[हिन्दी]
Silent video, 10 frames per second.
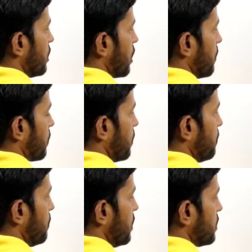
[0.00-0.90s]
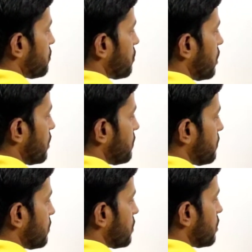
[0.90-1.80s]
एक आपका बेस होगा
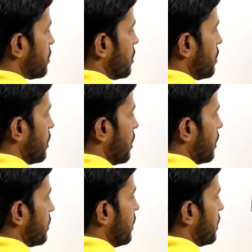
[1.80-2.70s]
और